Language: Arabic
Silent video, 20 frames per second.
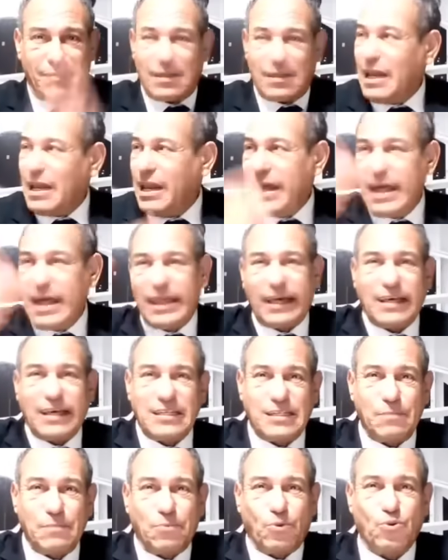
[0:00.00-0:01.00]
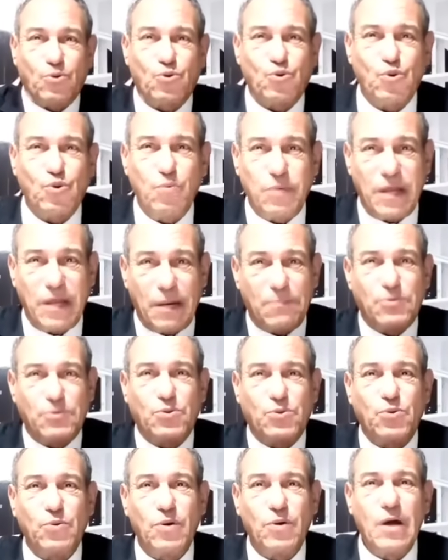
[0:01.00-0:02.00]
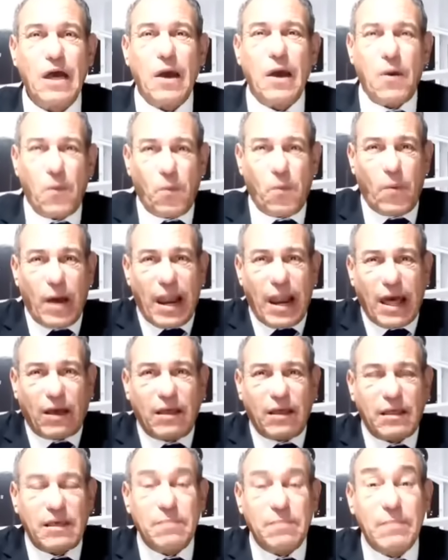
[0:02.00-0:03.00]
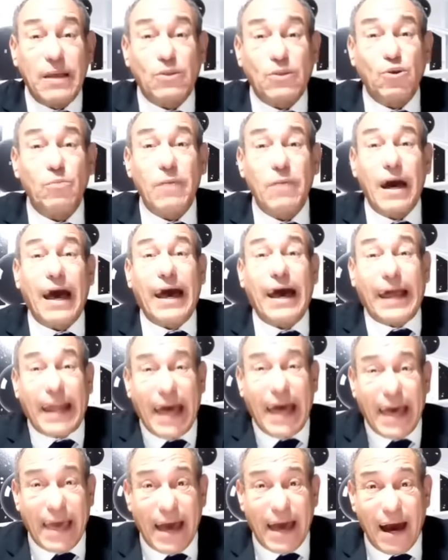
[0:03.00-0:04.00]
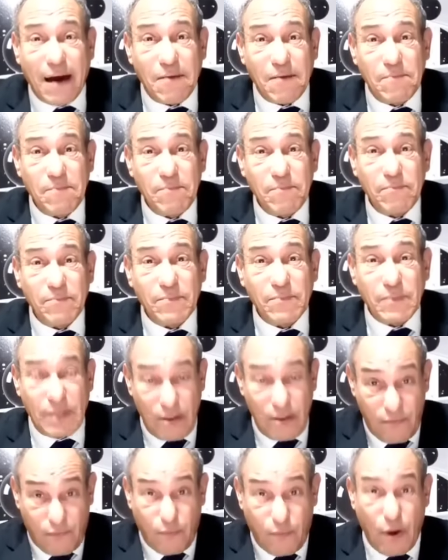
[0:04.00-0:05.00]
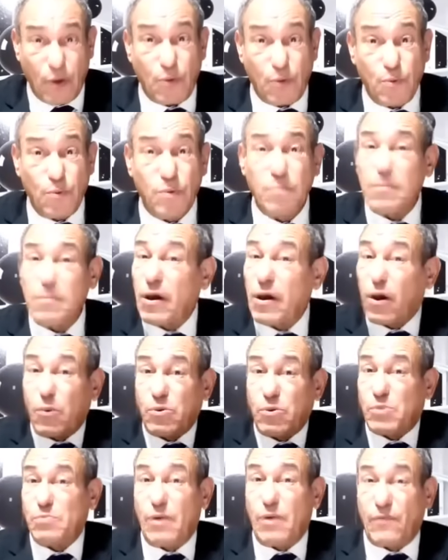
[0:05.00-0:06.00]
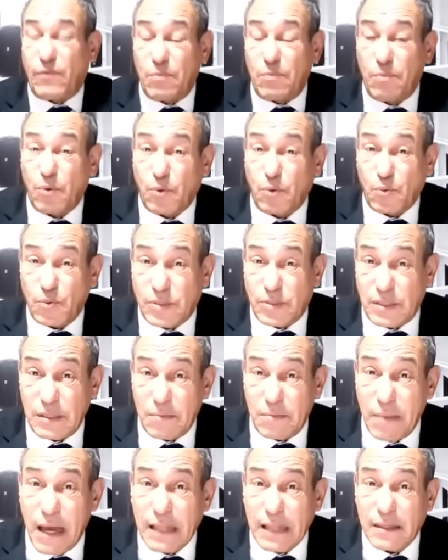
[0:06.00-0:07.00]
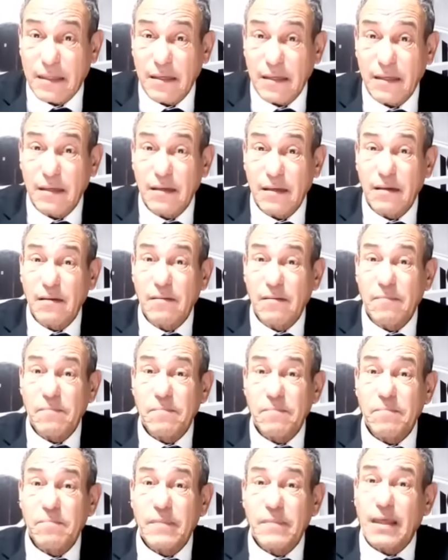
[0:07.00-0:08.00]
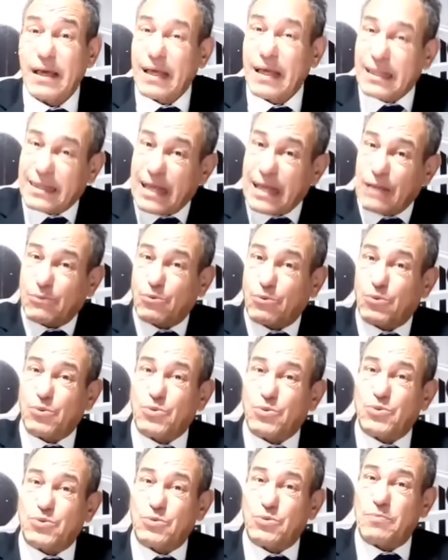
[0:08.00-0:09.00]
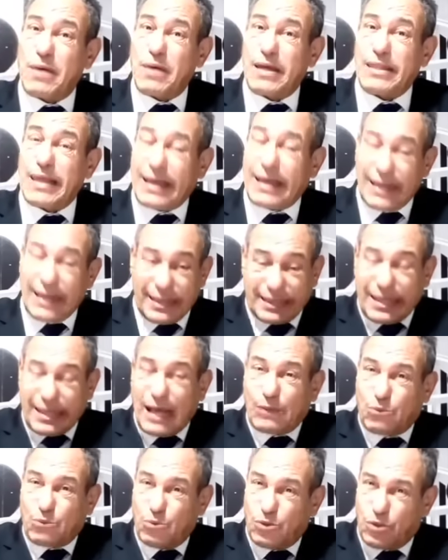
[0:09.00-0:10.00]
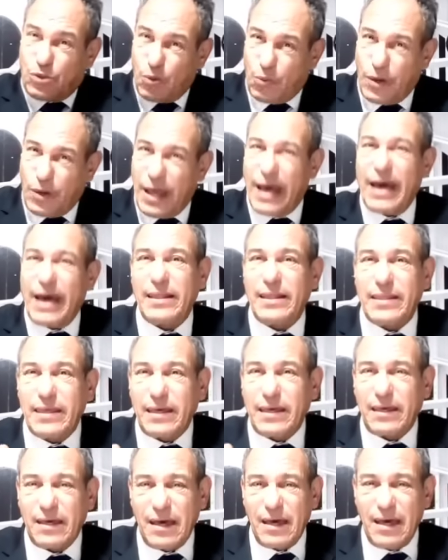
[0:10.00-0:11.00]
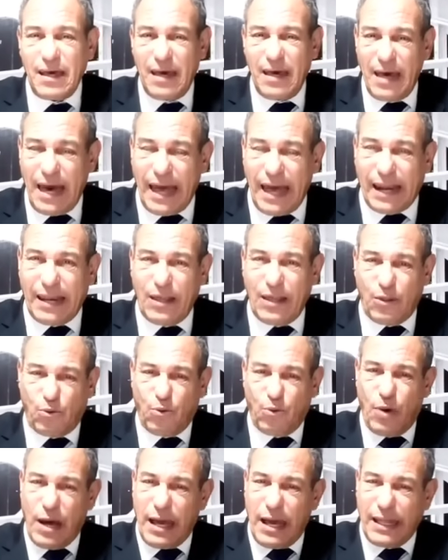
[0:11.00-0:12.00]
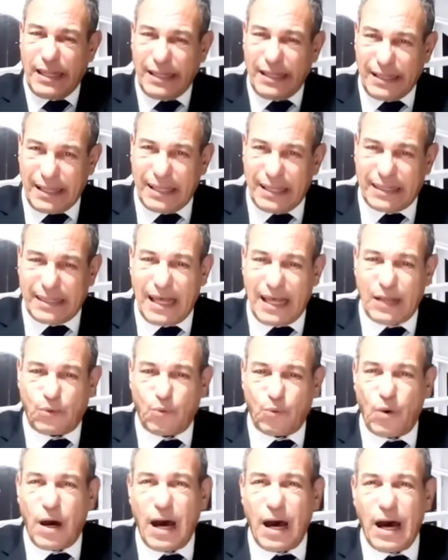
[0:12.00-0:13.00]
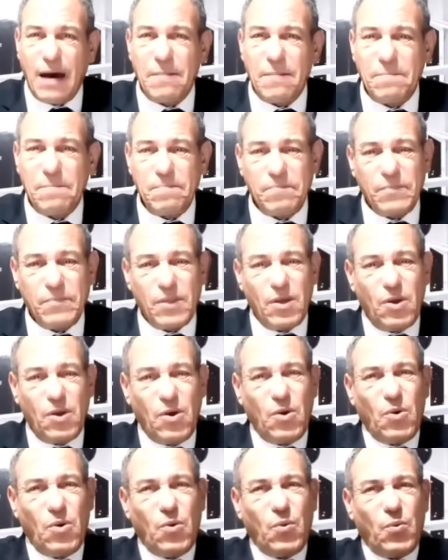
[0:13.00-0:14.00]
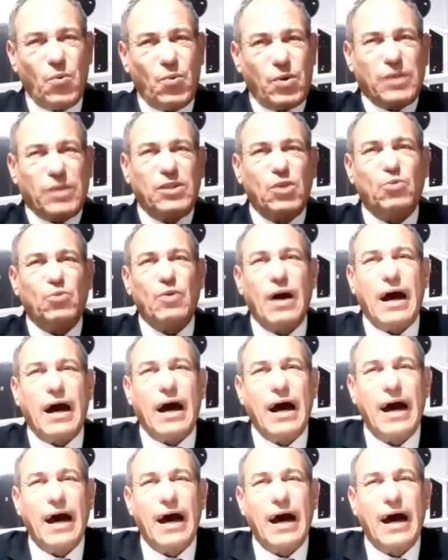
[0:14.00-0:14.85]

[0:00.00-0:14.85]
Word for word: اللي هذاك سي كوستيم يلبسوا ولكن كما انتوما عرايا دي فوايو ما كنتوش معرفين بالكوستيمات قطعتوا الكوستيمات قطعتوا الدوله هذه عريتوها قطعتوها ورديتوها